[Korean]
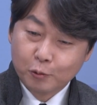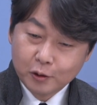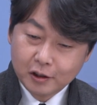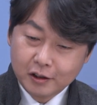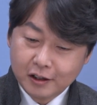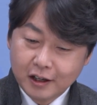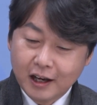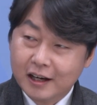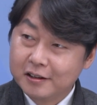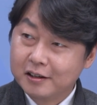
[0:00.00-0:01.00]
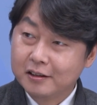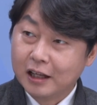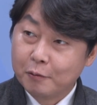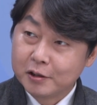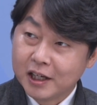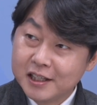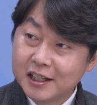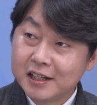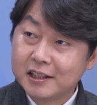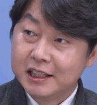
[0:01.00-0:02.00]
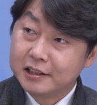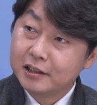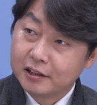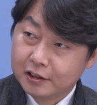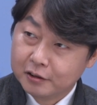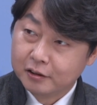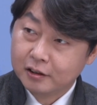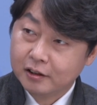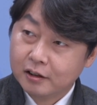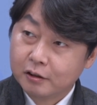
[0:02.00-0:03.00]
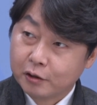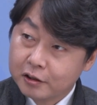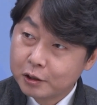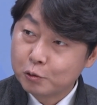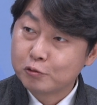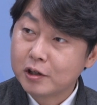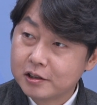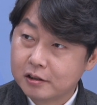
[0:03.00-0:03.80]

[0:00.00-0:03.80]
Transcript: 교회의 아이들이 나와서 한 시간 이상 있잖아요. 예. 굉장히 소중한